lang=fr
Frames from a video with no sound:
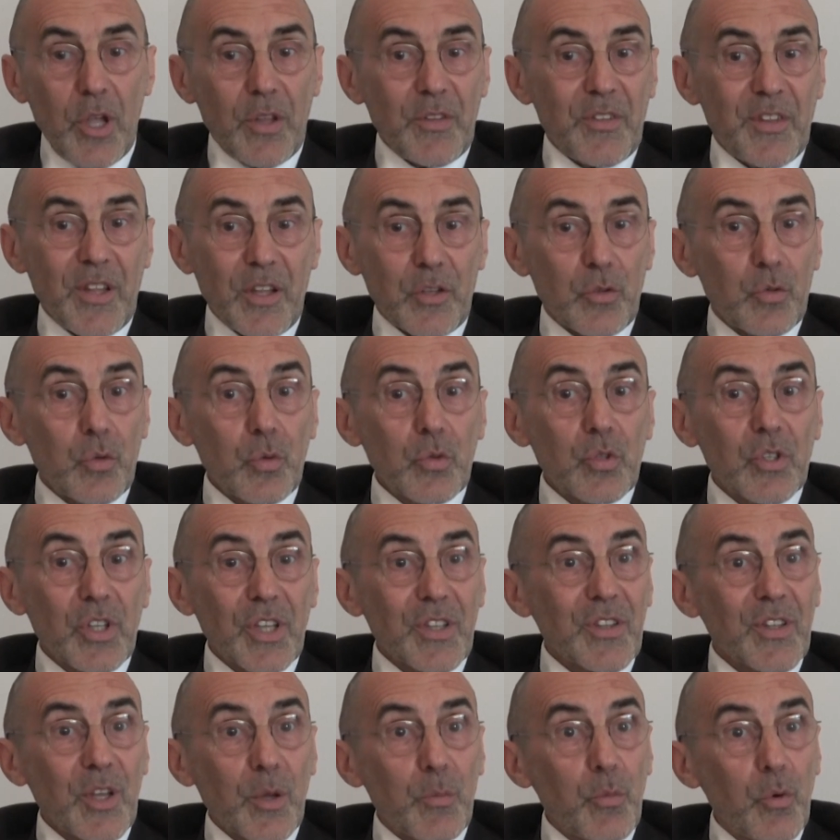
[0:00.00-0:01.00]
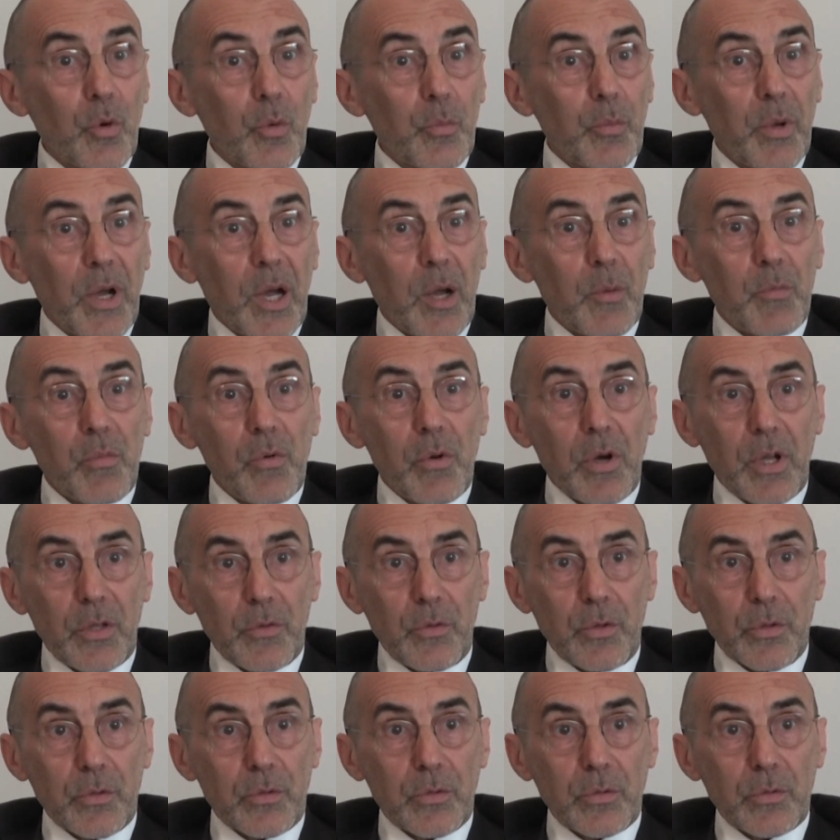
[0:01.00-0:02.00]
C'est un taux très très bon par rapport à
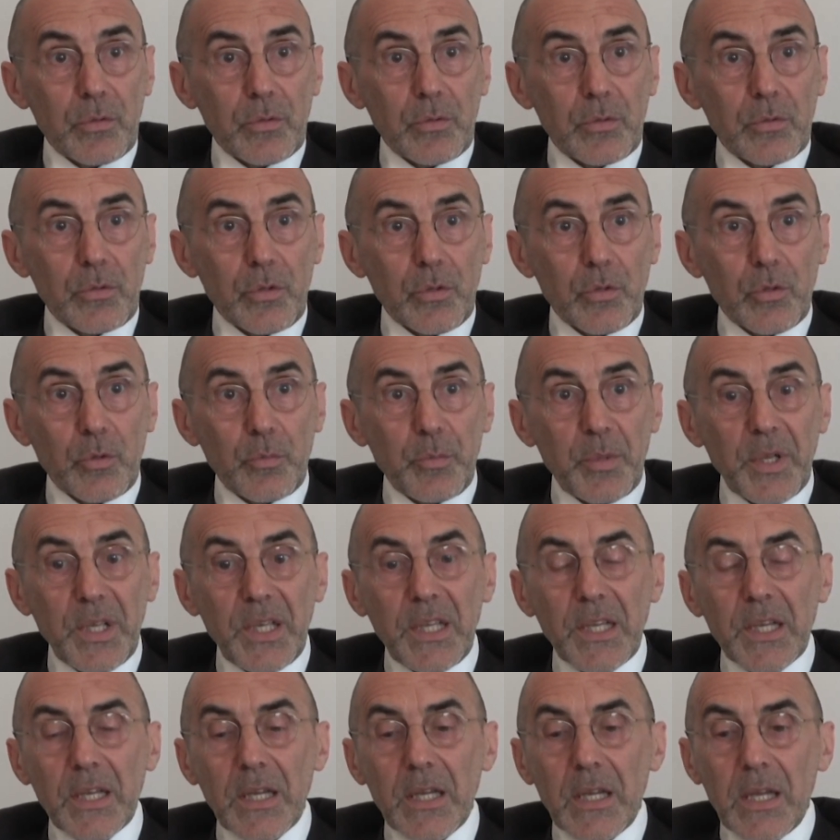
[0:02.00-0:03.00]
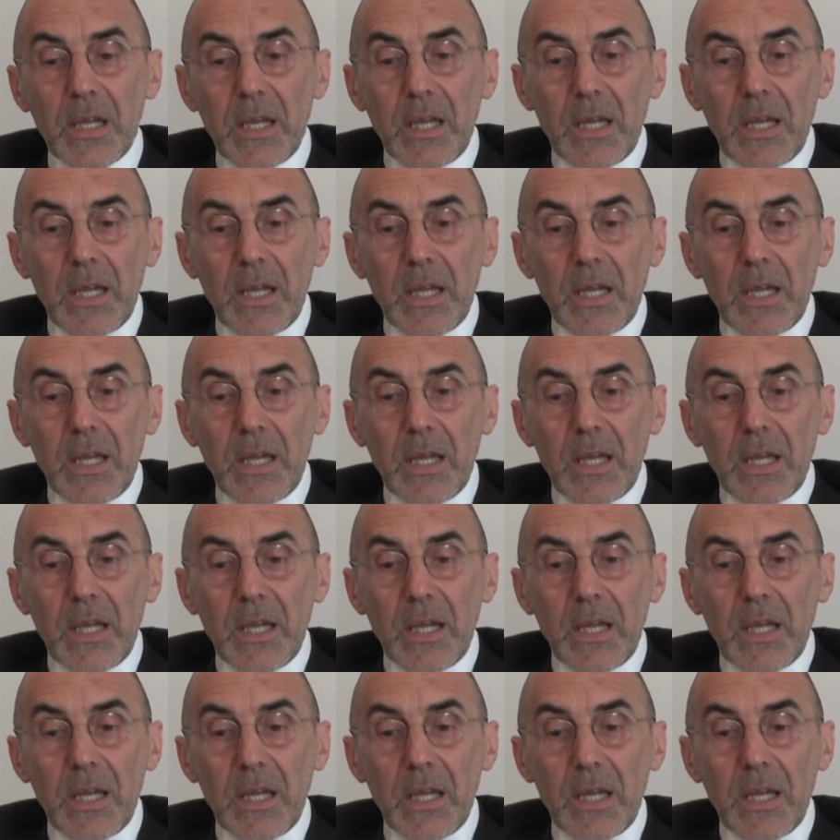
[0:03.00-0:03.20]
d'autres pays. Hein.